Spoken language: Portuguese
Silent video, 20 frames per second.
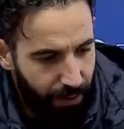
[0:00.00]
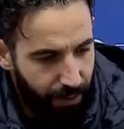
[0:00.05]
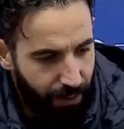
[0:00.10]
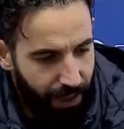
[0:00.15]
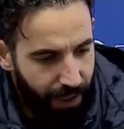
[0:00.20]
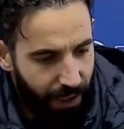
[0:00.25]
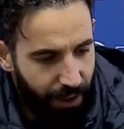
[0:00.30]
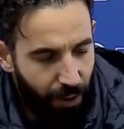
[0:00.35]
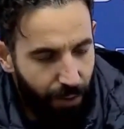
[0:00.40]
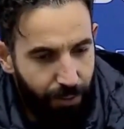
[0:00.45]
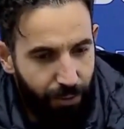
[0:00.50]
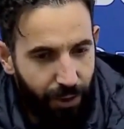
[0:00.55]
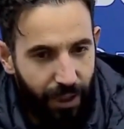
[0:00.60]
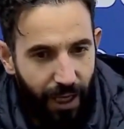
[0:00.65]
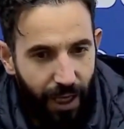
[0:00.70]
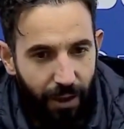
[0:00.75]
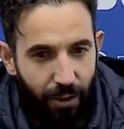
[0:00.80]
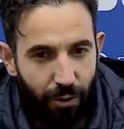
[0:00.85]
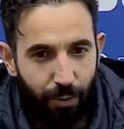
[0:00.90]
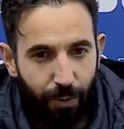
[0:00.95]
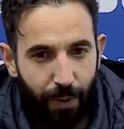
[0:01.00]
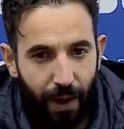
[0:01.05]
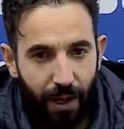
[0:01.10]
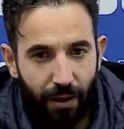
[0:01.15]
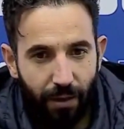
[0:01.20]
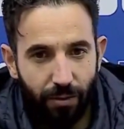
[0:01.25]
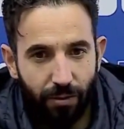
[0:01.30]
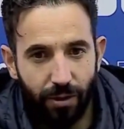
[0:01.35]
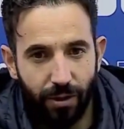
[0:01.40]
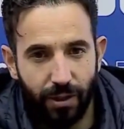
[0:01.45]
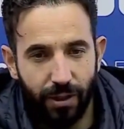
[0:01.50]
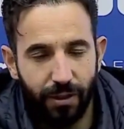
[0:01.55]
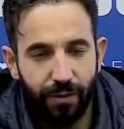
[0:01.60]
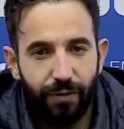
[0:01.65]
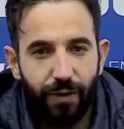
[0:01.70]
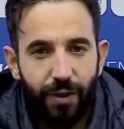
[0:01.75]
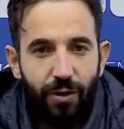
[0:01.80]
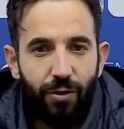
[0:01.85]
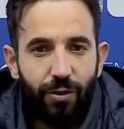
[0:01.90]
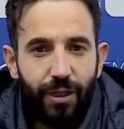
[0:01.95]
Uma grande oportunidade do Paulo que
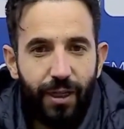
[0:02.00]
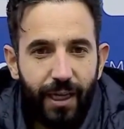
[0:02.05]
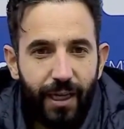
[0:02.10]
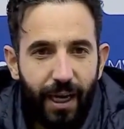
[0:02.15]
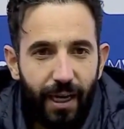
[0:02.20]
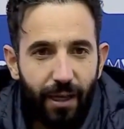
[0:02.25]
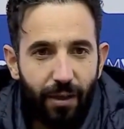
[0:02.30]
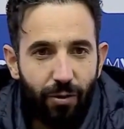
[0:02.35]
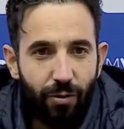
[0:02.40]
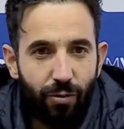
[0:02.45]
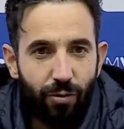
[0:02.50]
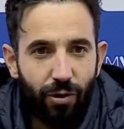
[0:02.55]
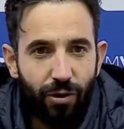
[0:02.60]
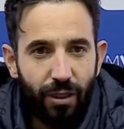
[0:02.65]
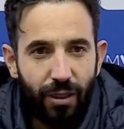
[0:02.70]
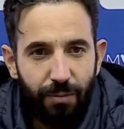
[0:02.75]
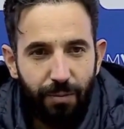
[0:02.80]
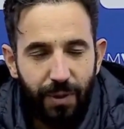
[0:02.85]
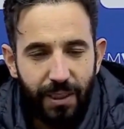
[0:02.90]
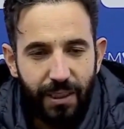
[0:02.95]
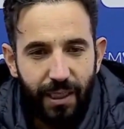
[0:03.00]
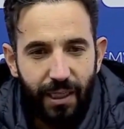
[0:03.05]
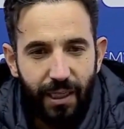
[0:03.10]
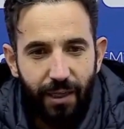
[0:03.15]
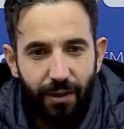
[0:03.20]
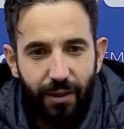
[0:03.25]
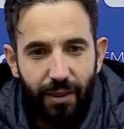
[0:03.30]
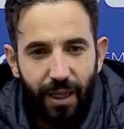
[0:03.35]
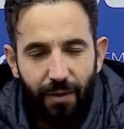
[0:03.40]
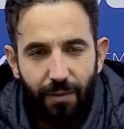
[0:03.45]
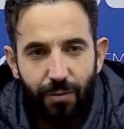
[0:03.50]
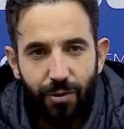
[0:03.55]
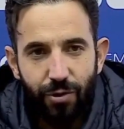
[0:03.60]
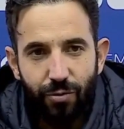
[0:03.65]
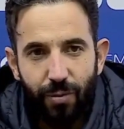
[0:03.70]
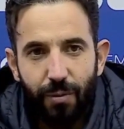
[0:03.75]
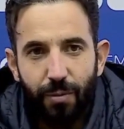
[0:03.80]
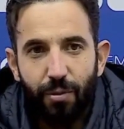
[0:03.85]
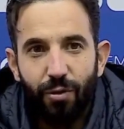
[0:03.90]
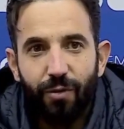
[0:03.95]
falhou na cara do gol e penso que aí estávamos
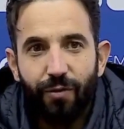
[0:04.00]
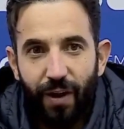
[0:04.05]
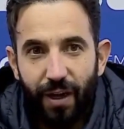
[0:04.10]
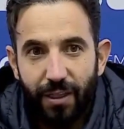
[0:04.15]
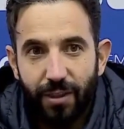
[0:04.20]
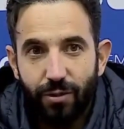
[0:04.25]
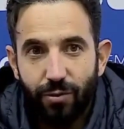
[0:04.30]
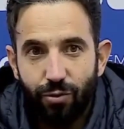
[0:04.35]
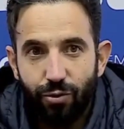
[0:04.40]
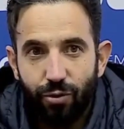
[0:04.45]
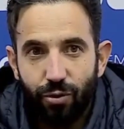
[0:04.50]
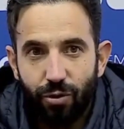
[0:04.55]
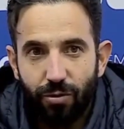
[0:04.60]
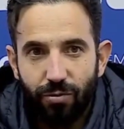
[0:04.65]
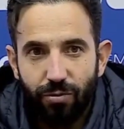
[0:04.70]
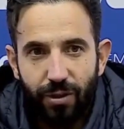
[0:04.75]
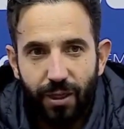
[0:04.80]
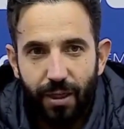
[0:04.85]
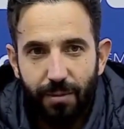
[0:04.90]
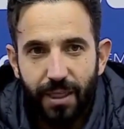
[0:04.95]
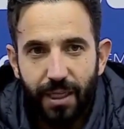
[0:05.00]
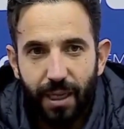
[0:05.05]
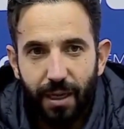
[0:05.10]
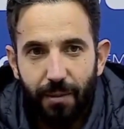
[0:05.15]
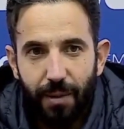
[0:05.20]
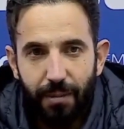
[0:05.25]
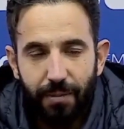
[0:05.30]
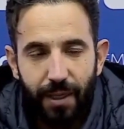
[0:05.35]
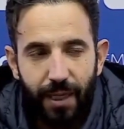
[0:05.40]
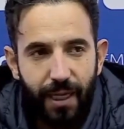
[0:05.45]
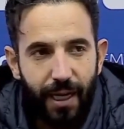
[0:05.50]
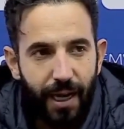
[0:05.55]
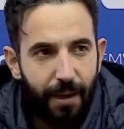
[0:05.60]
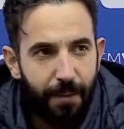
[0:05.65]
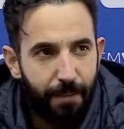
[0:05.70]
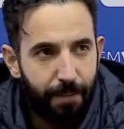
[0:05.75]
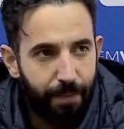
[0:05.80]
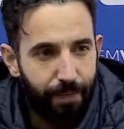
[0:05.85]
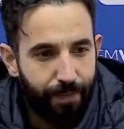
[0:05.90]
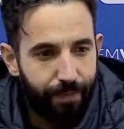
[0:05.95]
numa boa fase do jogo, tínhamos acabado de
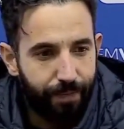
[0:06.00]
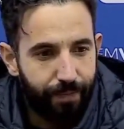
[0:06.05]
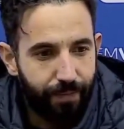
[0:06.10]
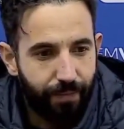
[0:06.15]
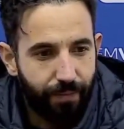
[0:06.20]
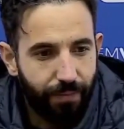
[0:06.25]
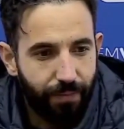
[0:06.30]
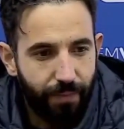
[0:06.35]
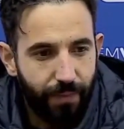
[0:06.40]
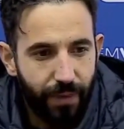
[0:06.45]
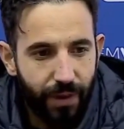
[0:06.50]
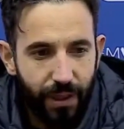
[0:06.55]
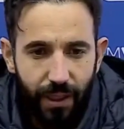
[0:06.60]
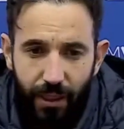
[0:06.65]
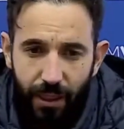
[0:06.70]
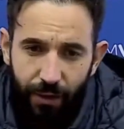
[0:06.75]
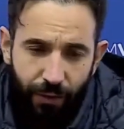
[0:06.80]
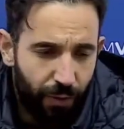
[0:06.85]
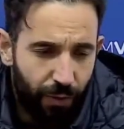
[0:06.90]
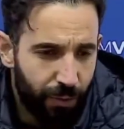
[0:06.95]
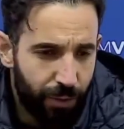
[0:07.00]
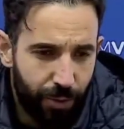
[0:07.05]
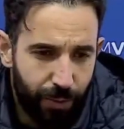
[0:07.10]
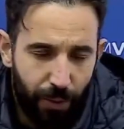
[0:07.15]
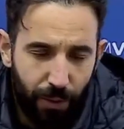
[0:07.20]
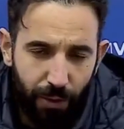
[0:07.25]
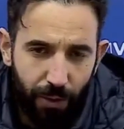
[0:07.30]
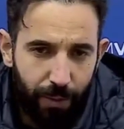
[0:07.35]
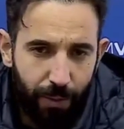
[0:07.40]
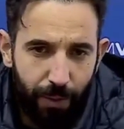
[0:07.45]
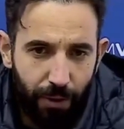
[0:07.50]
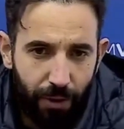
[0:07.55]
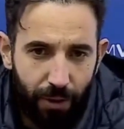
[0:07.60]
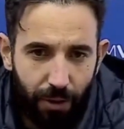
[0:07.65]
marcar e fomos para o,